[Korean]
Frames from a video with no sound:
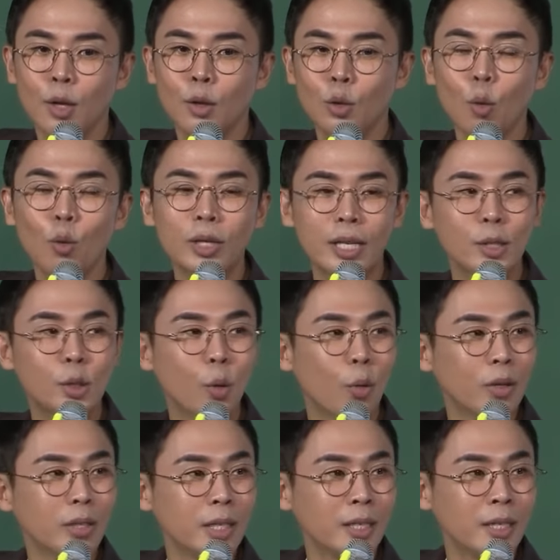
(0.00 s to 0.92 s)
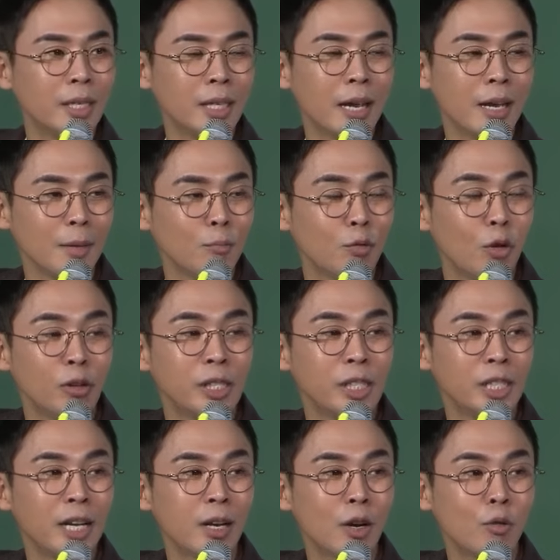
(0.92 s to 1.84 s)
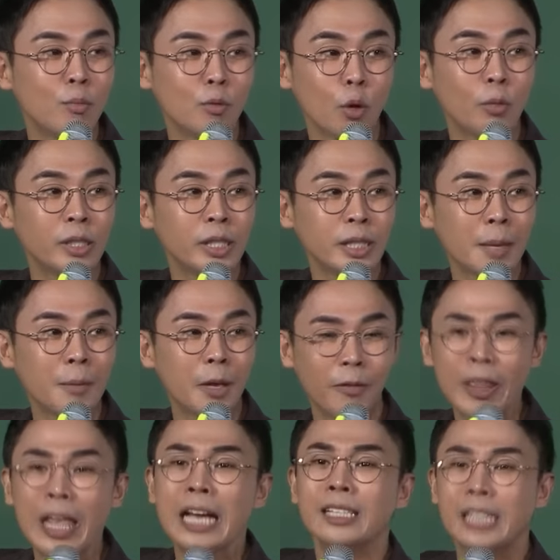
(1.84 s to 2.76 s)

또 네 소원이 무엇이냐라고 물어보신다면